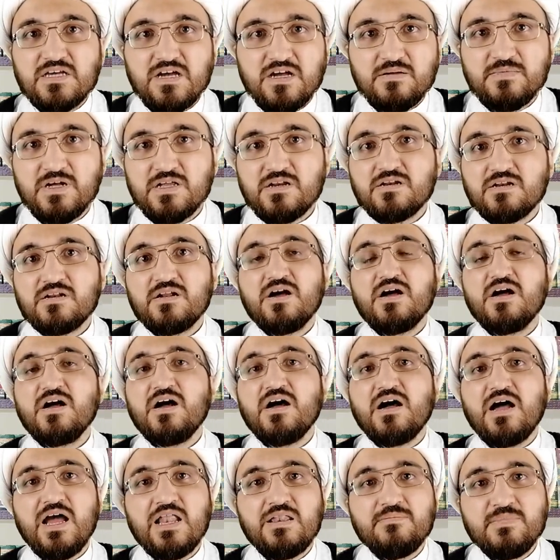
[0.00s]

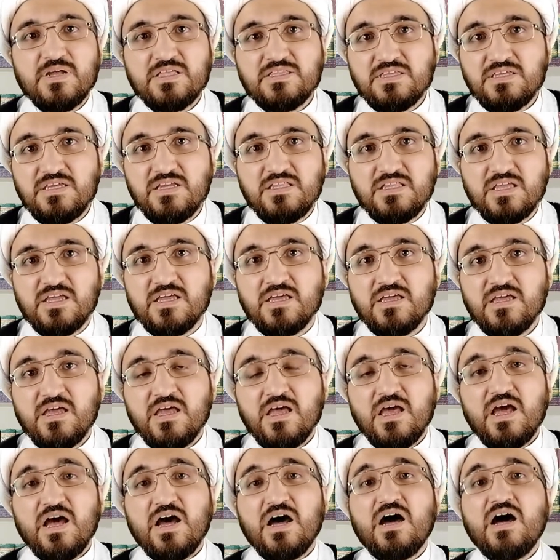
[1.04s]
سامراء، المدينة
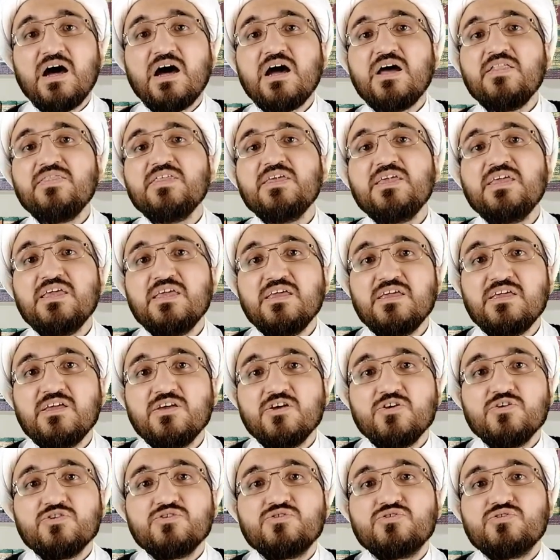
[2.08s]
هذه
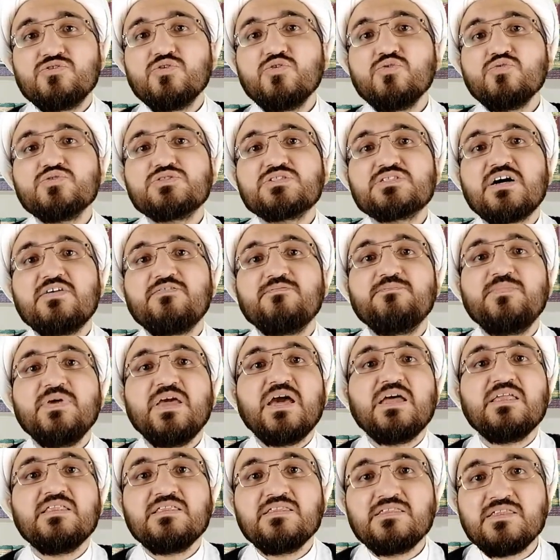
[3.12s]
توصف
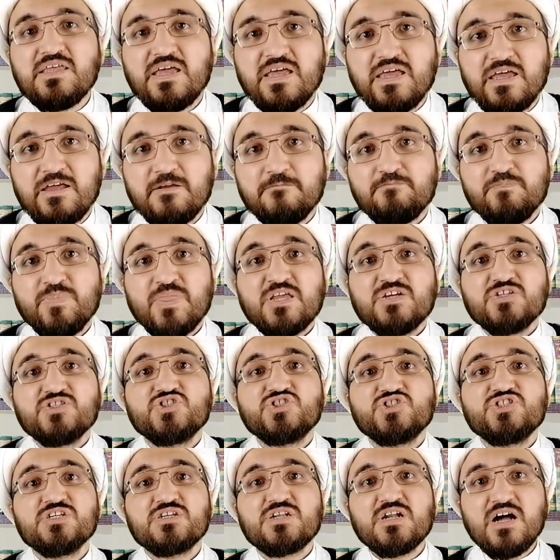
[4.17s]
بأن
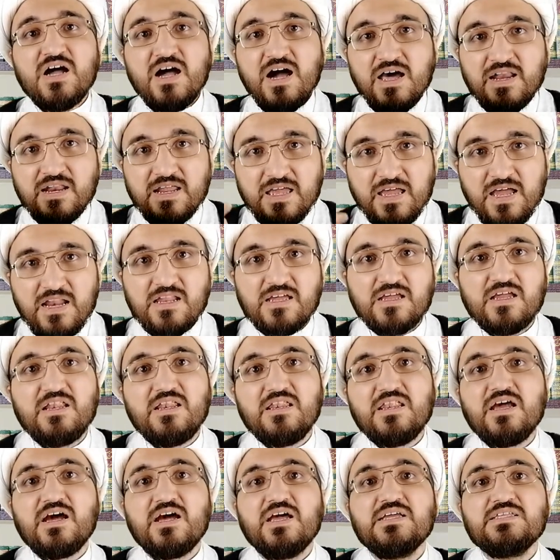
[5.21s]
شرار خلق
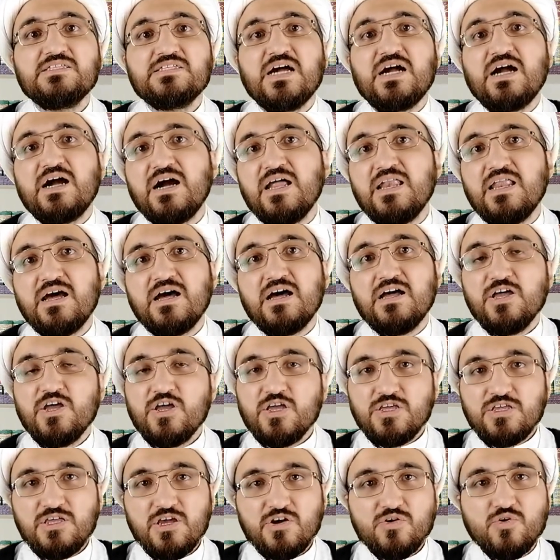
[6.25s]
الله تعالى
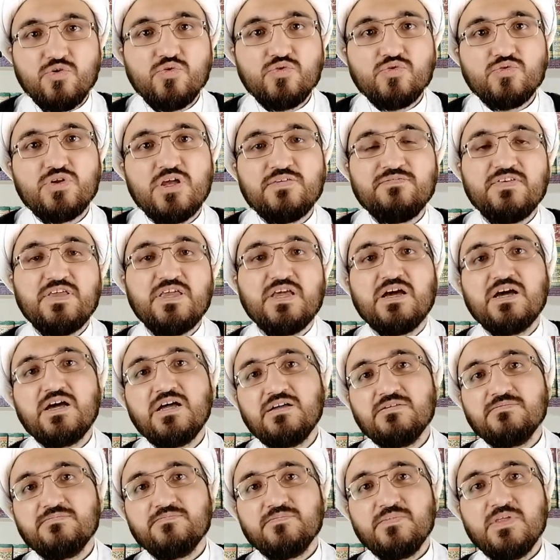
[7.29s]
يكونون
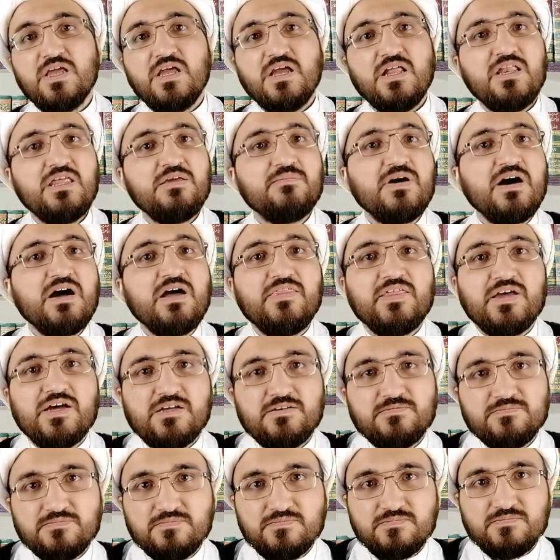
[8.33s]
فيها
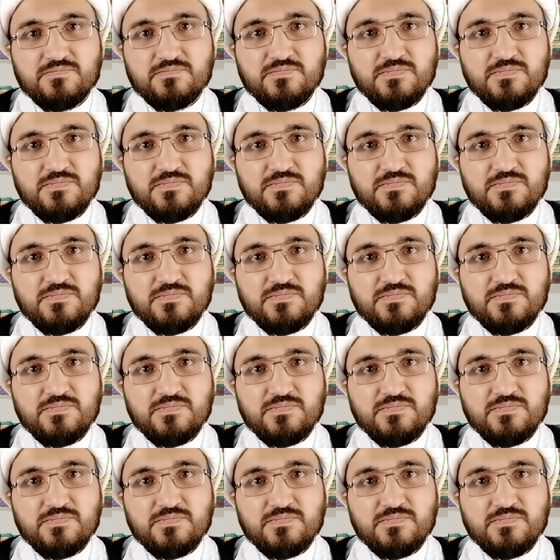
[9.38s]
لماذا؟